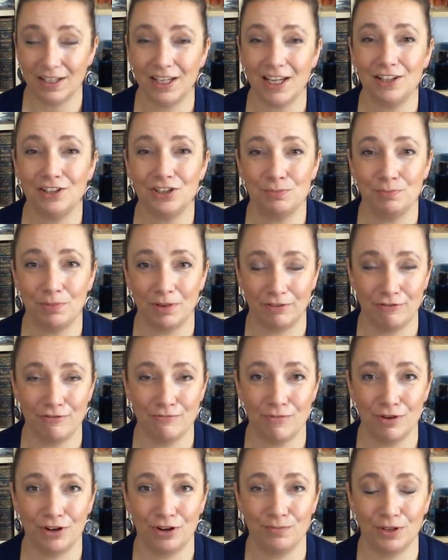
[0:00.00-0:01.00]
kiedyś
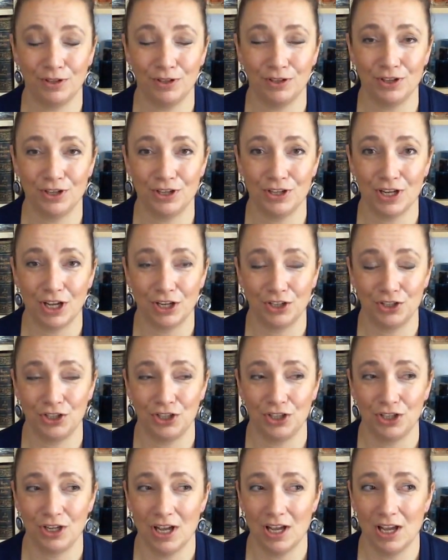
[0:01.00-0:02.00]
perfumy robiono
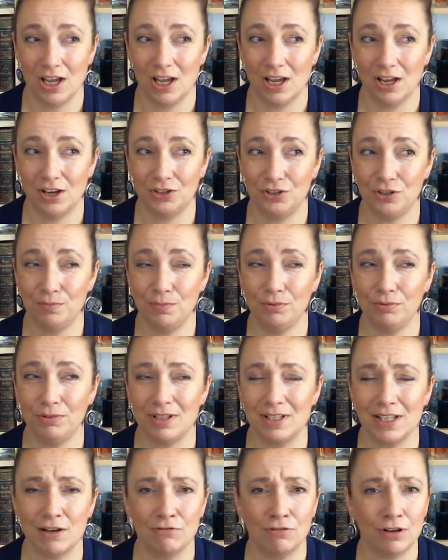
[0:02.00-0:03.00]
inaczej, że
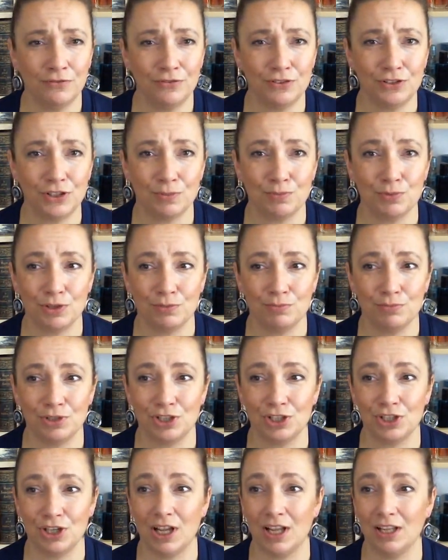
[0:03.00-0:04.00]
były całkowicie
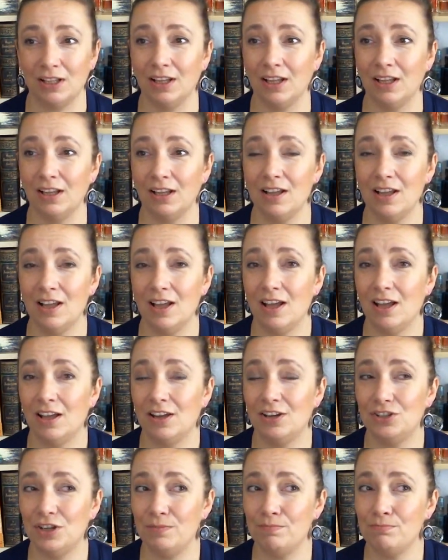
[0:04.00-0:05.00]
przemyślane,
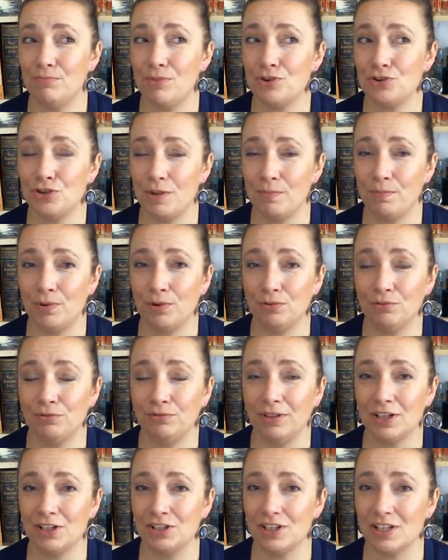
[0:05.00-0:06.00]
że można
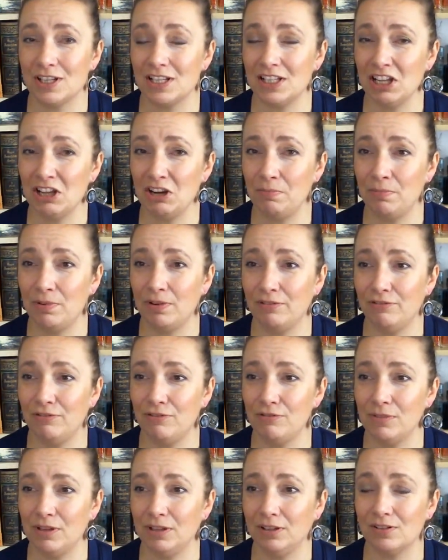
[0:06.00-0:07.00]
porównać te stare
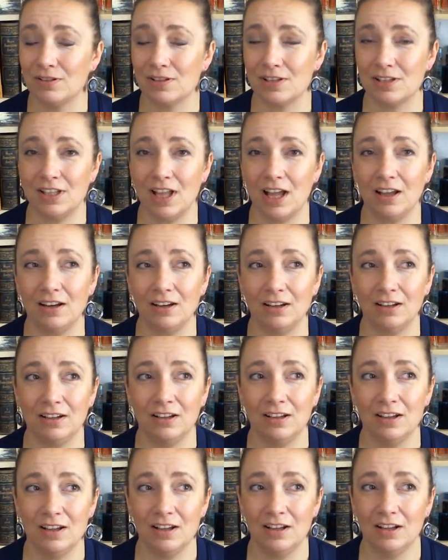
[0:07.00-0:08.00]
perfumy do
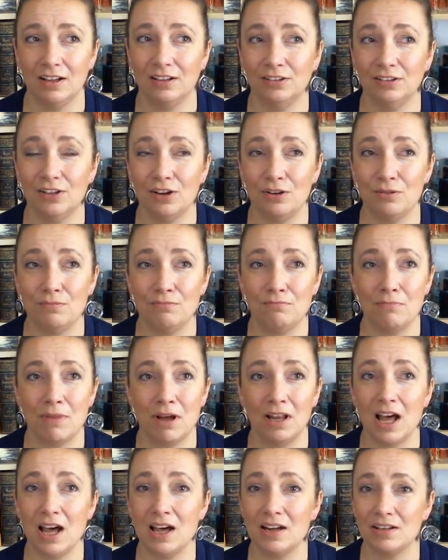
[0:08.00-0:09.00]
starych, do
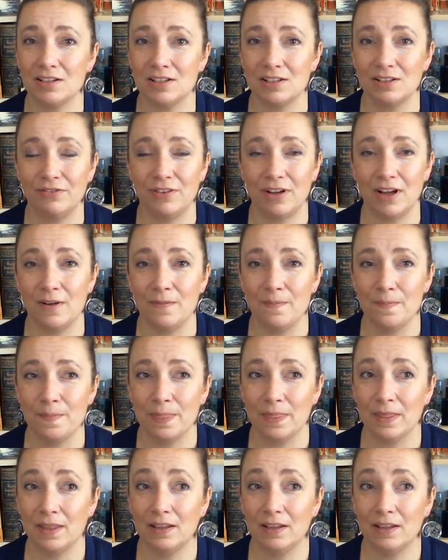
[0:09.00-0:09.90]
malarstwa,